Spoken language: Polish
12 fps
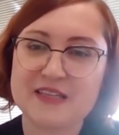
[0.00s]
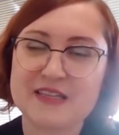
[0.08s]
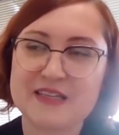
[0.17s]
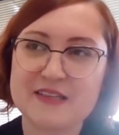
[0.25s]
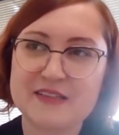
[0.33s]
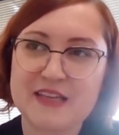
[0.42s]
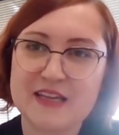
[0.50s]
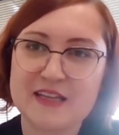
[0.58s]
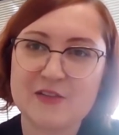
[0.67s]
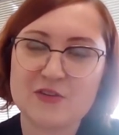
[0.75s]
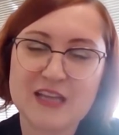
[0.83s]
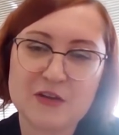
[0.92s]
Y,
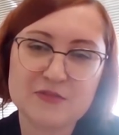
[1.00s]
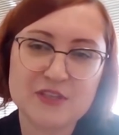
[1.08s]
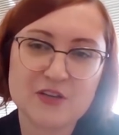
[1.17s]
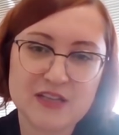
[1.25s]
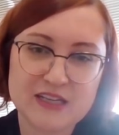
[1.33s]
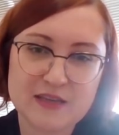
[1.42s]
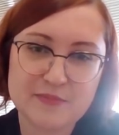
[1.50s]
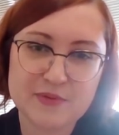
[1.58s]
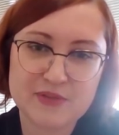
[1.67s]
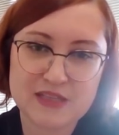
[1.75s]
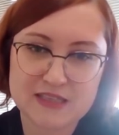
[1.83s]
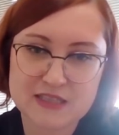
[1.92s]
te lockdowny kolejne
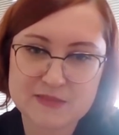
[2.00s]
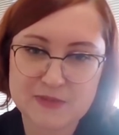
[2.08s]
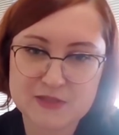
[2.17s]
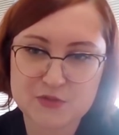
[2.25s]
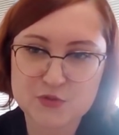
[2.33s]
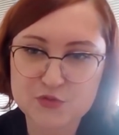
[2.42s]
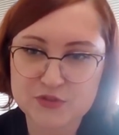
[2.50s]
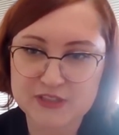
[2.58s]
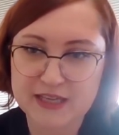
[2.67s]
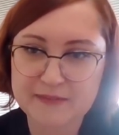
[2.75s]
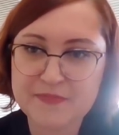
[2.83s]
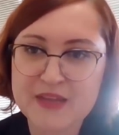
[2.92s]
były dla nas bardzo
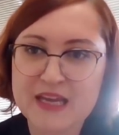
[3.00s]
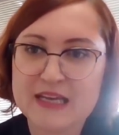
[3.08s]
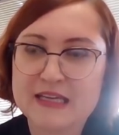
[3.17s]
trudne,